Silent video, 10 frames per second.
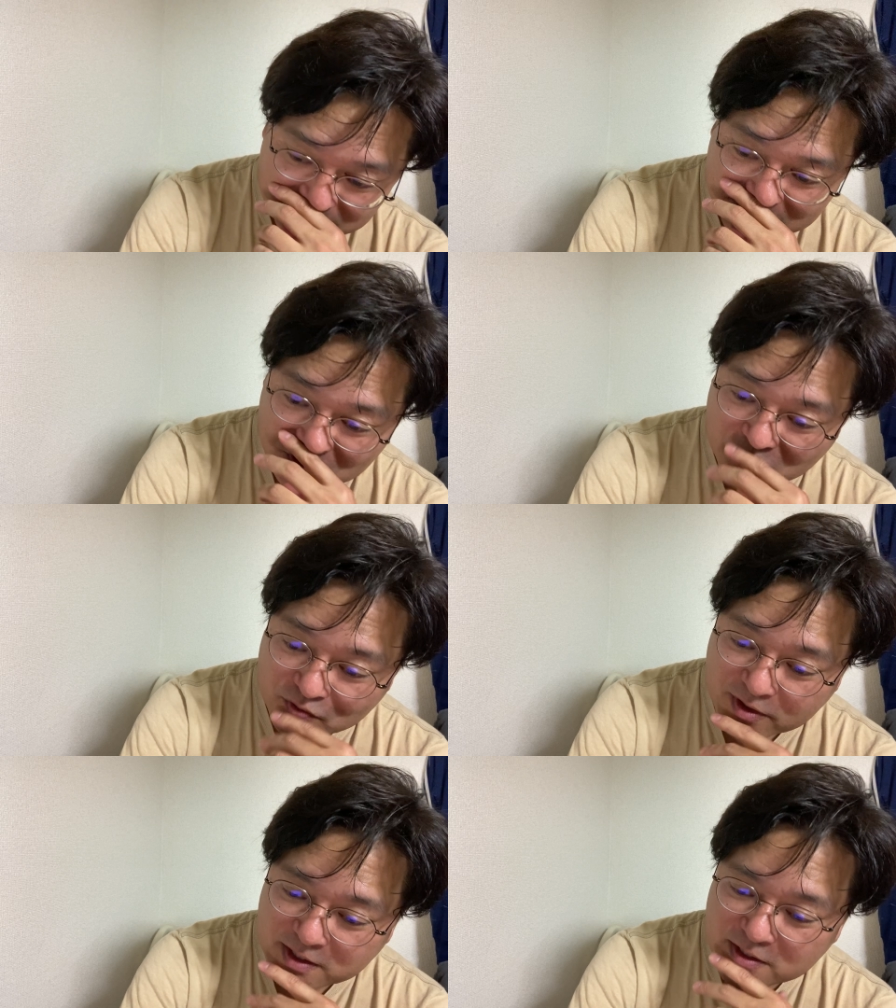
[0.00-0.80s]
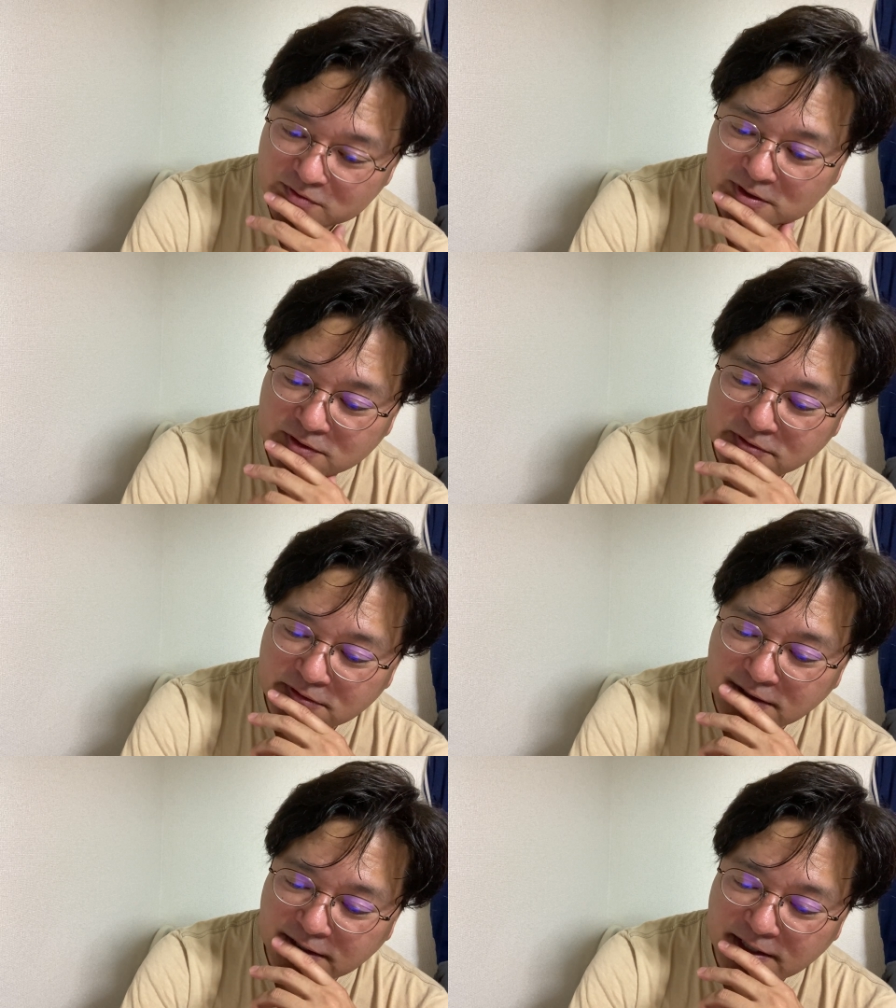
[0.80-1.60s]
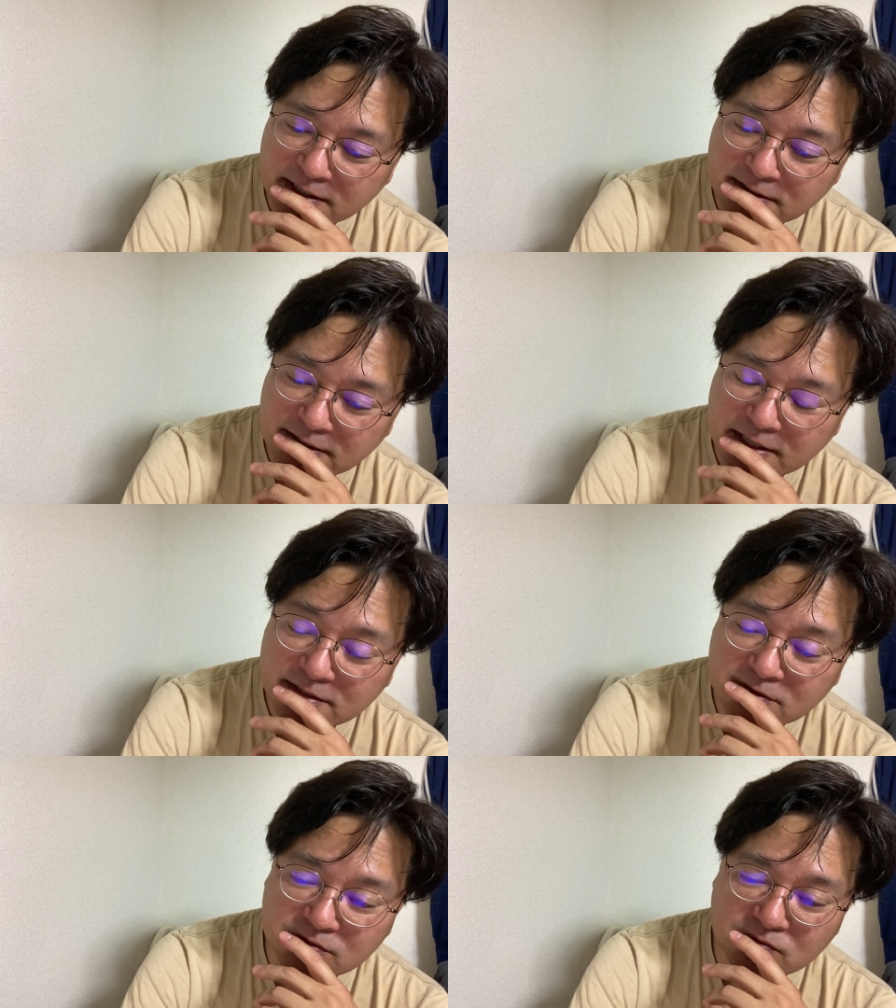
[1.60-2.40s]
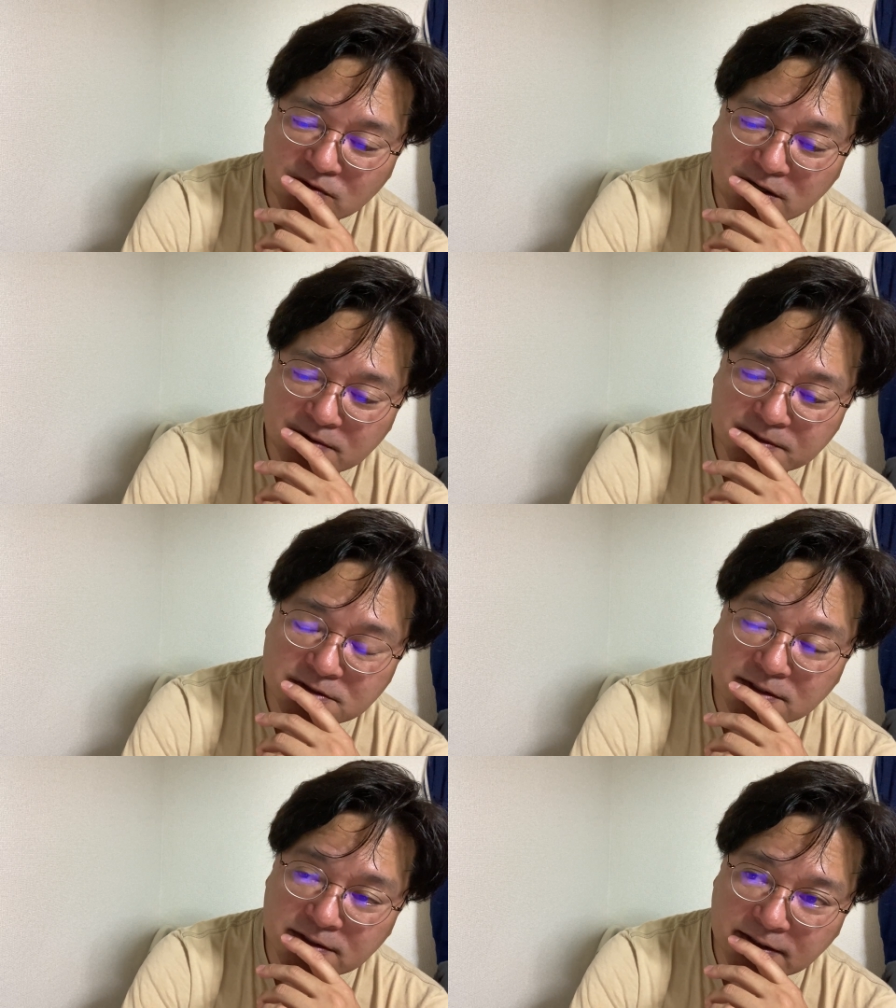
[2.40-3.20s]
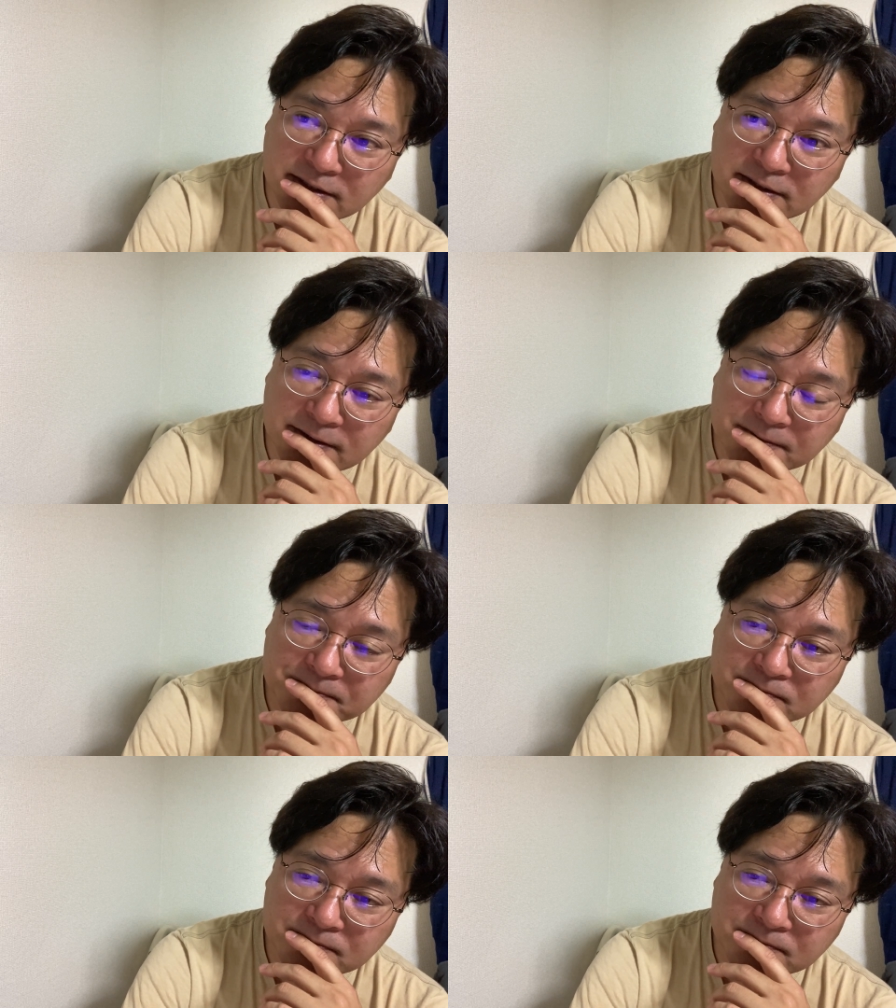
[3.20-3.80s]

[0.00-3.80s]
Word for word: それを受け入れるかって言ったら嫌っていうのも分かりますからね